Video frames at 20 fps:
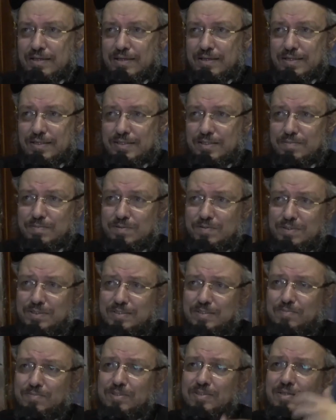إنما
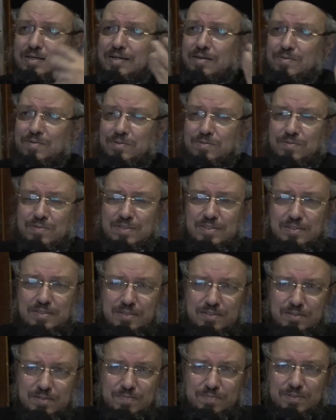وأنت بتحاول
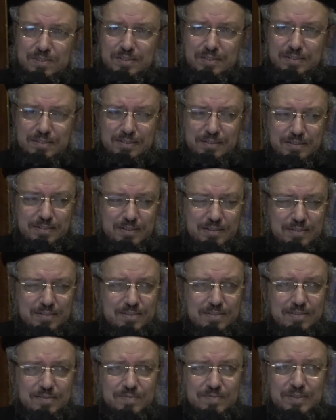توصل ربنا
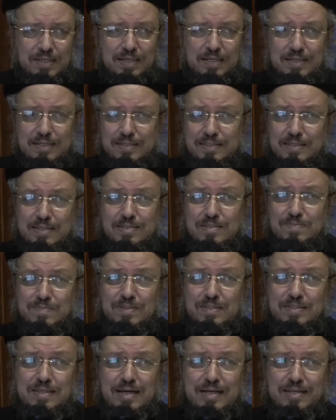للناس في حاجات لازم
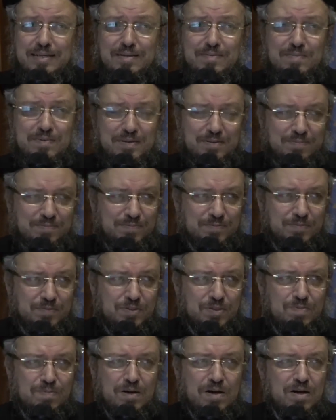تتعلمها
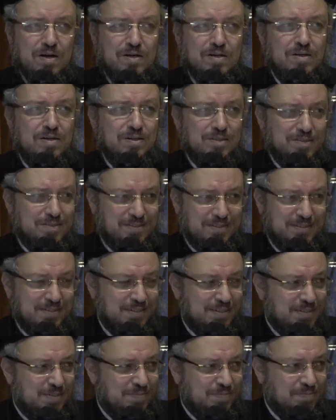في مهارات
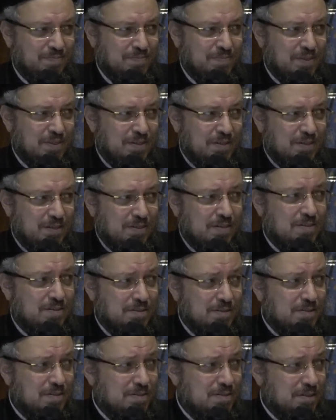
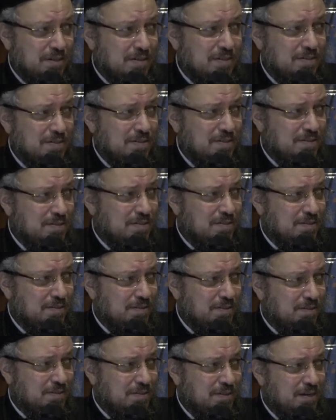اكسرسايزز
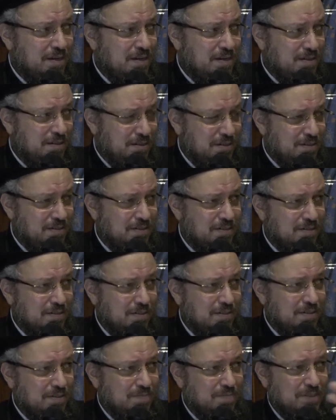تريننج
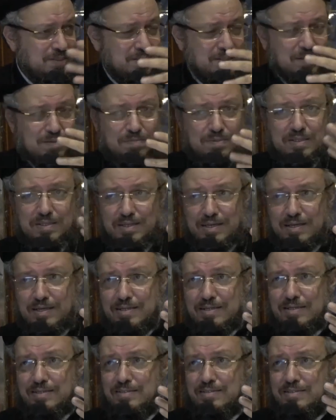لما تعمل
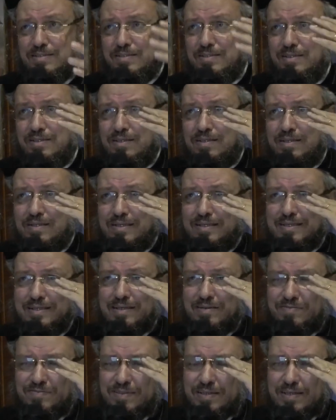الحاجات دي
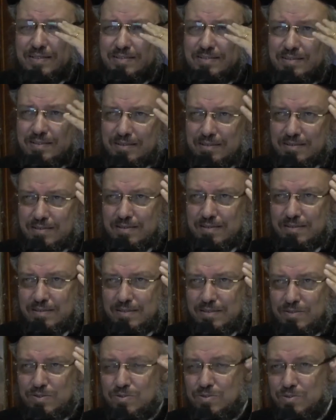كفاءتك
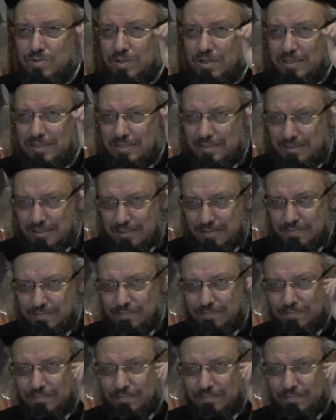الروحية